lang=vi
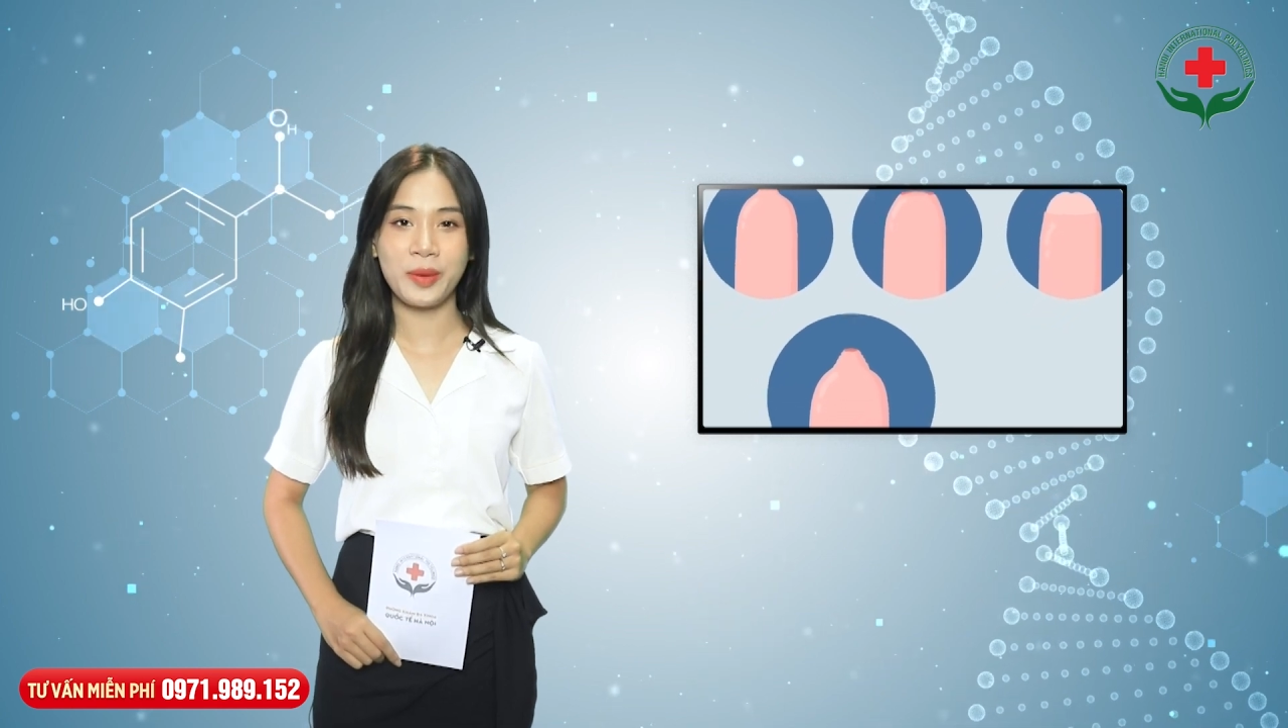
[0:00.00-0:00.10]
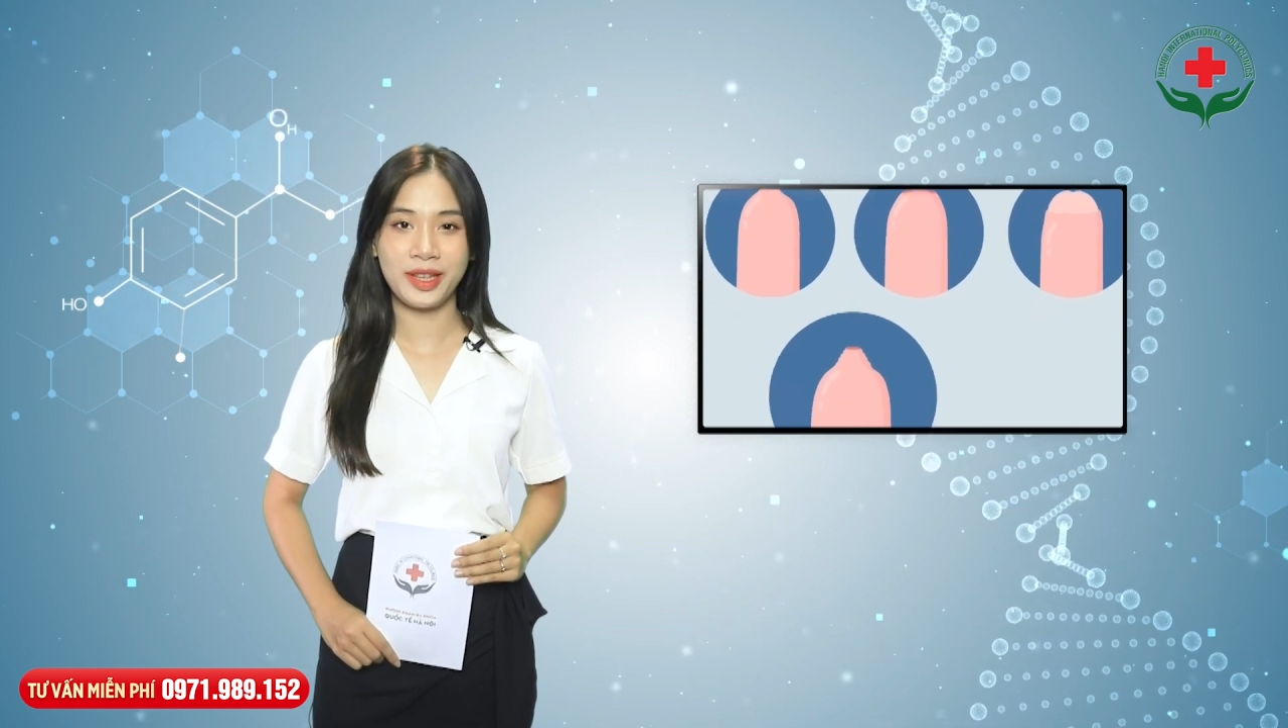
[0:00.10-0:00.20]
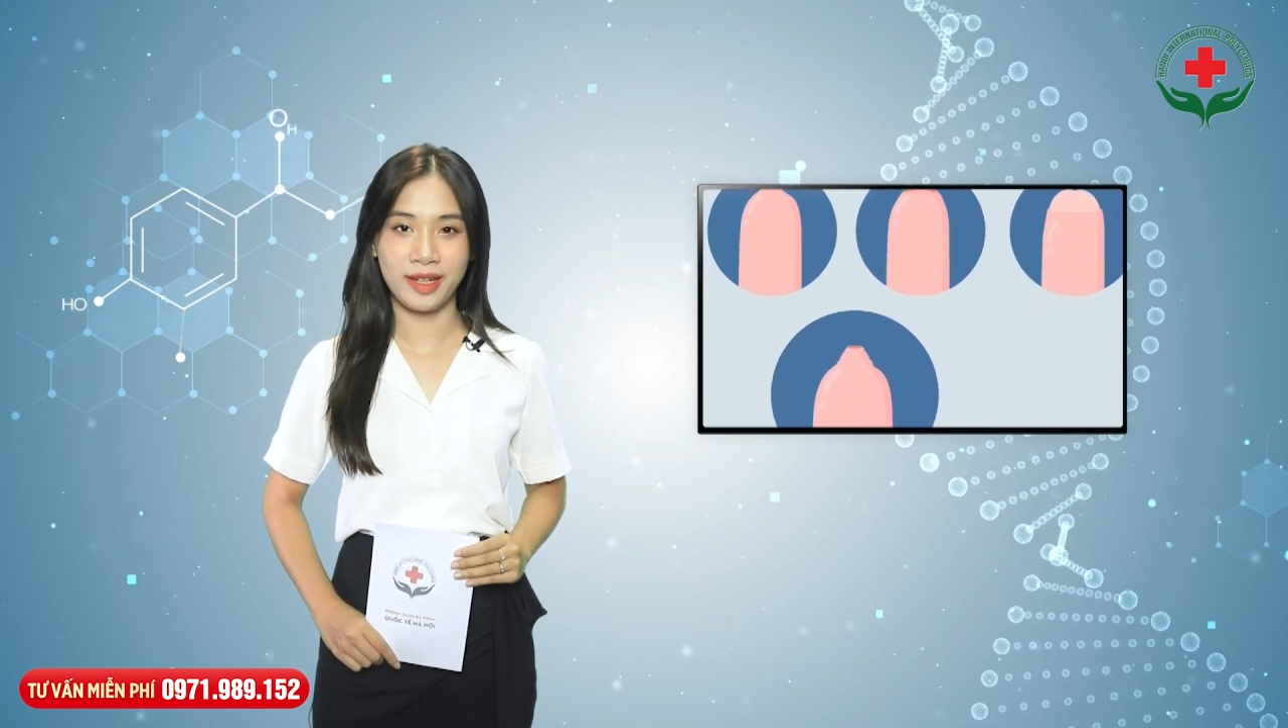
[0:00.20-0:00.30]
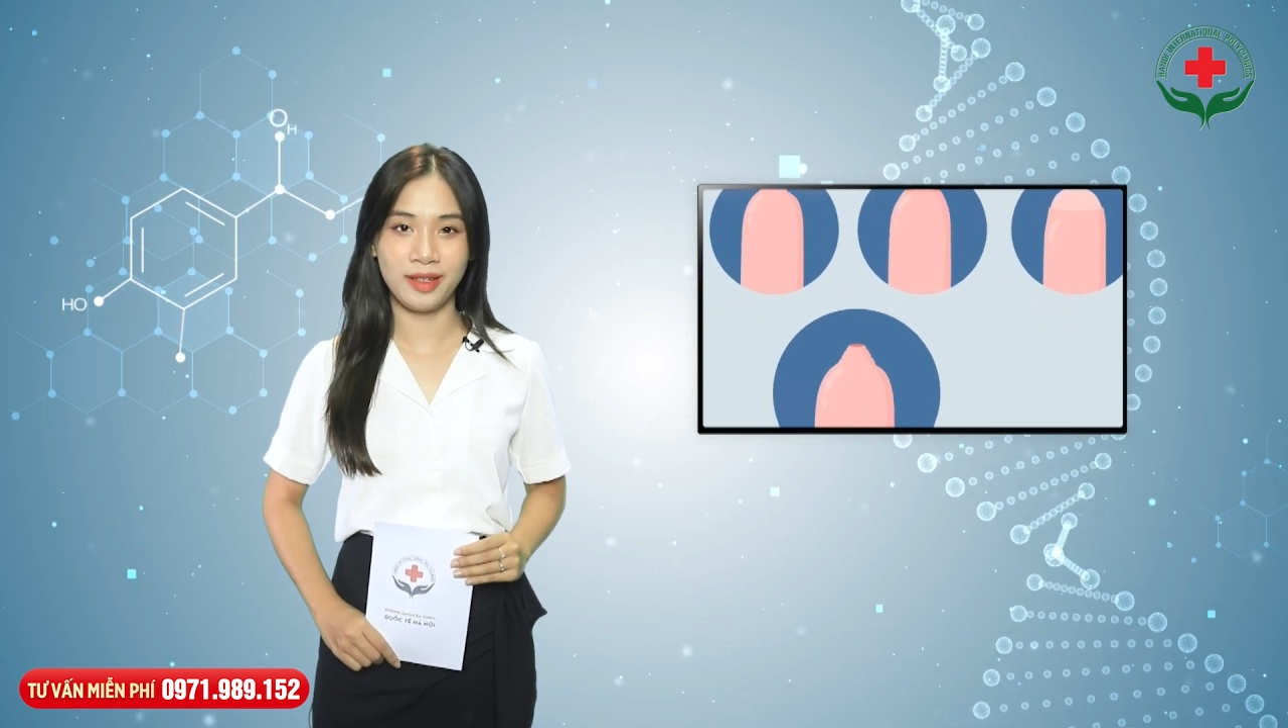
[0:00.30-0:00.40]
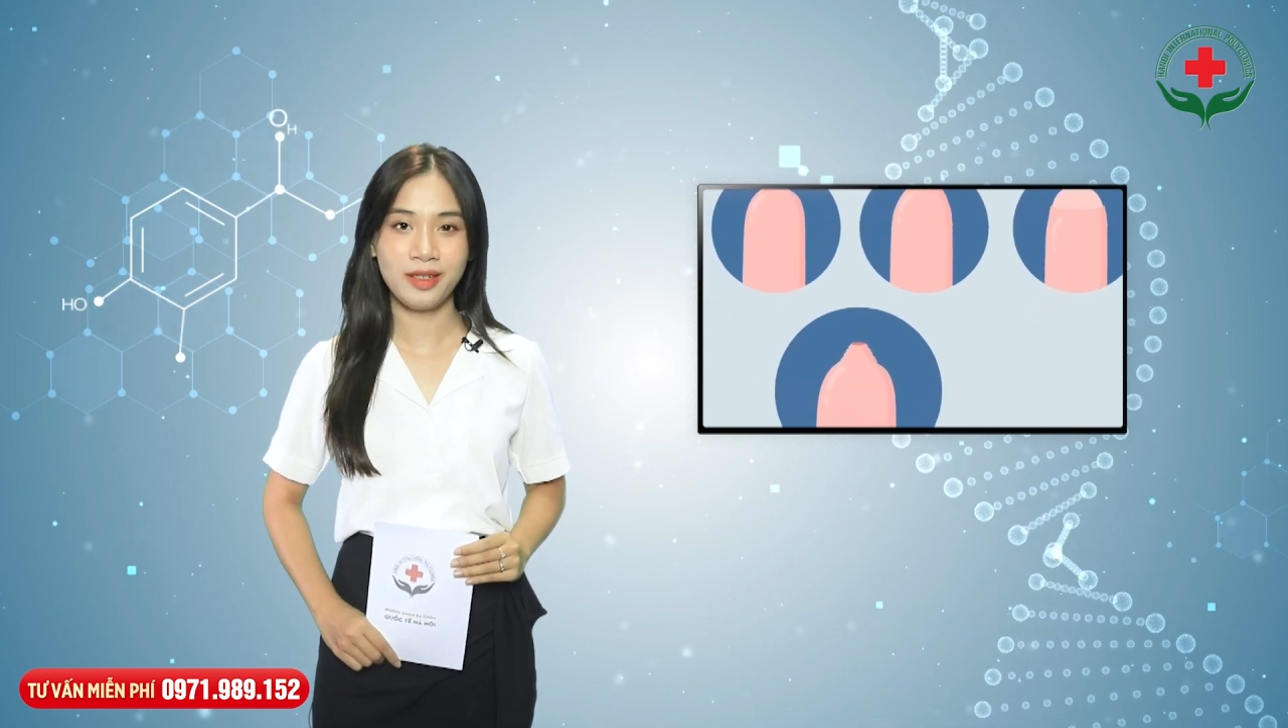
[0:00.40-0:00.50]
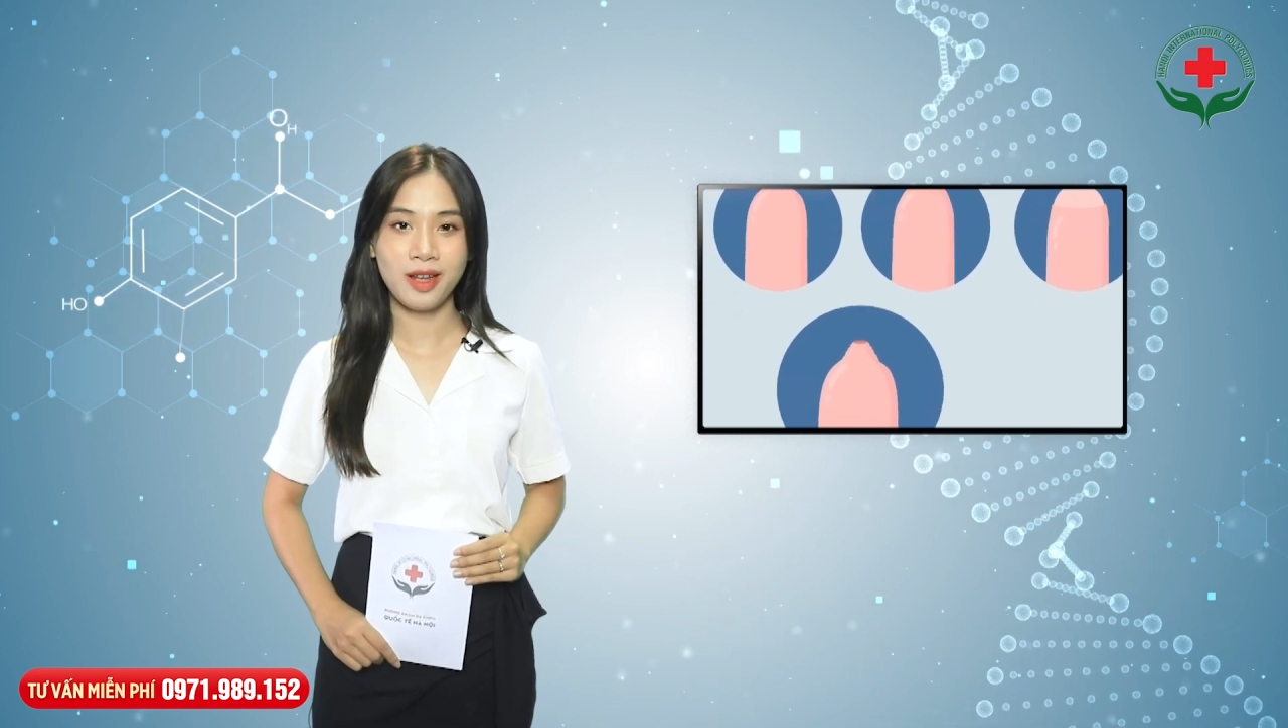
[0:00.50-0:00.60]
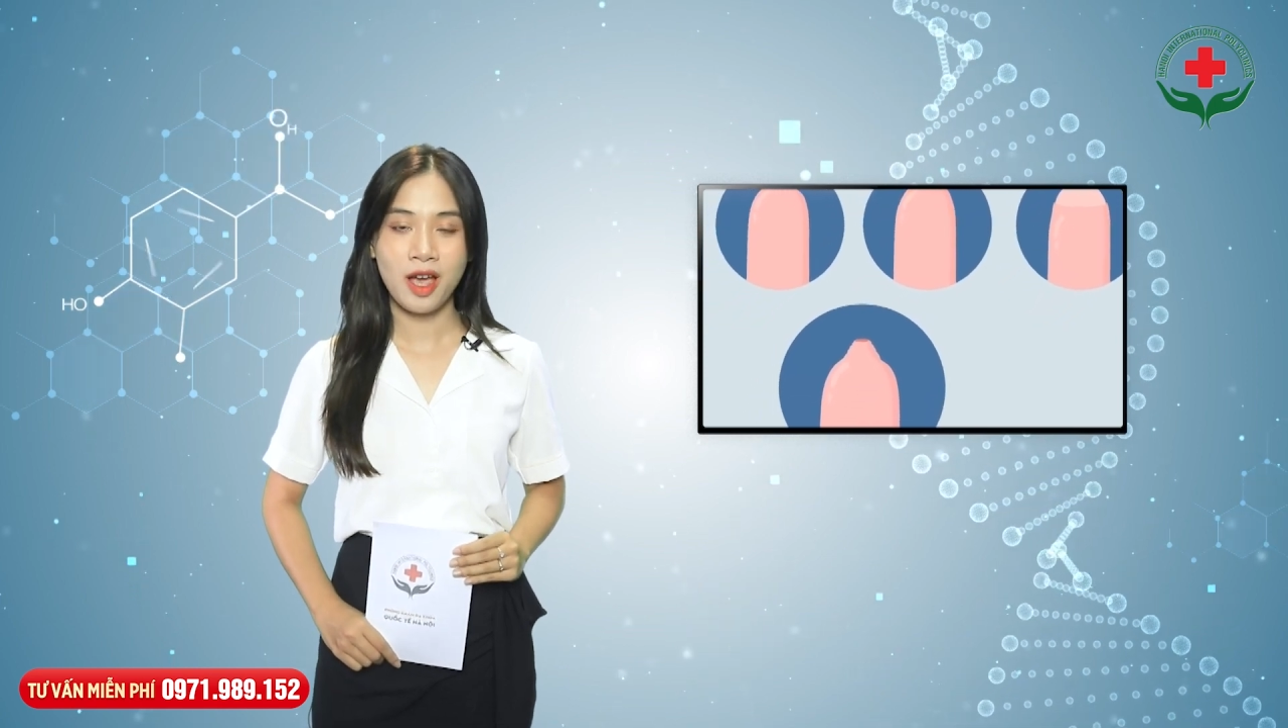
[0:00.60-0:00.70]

uy tín.